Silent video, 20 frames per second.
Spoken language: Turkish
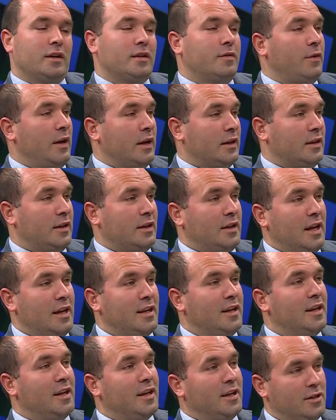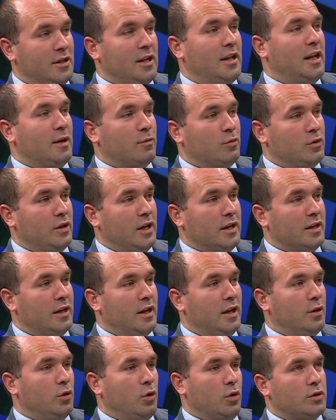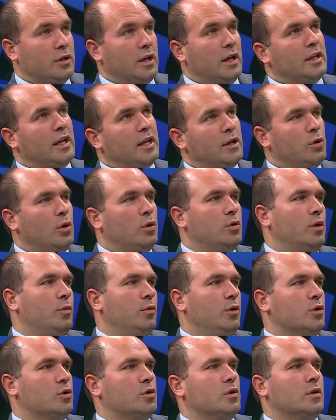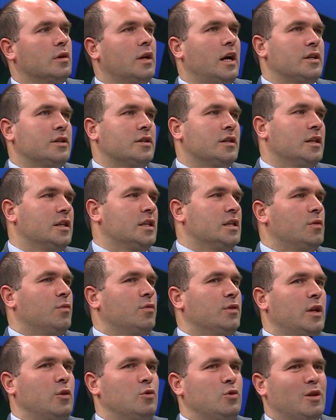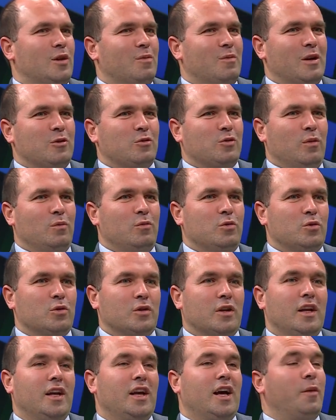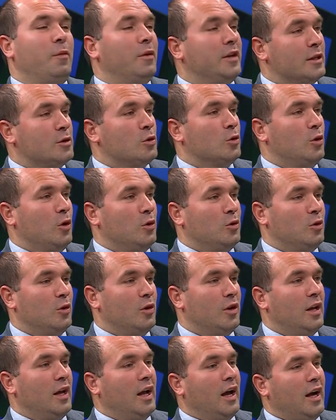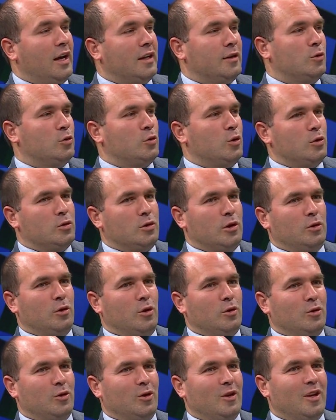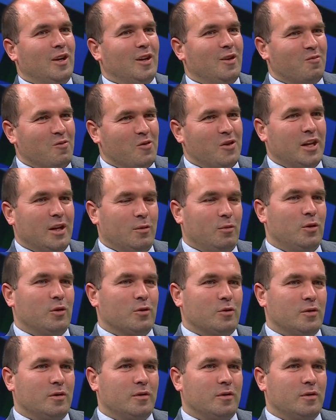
farklı kılan şeyler bunlar. Yoksa geri döndüğünü biliyorsun. Kaçtır? 2-0'dan 3-2 maç dönmüştür. Ama nasıl döndü? Hangi sözle döndü? Şimdi Bunları Egemen biliyorsun. Hoca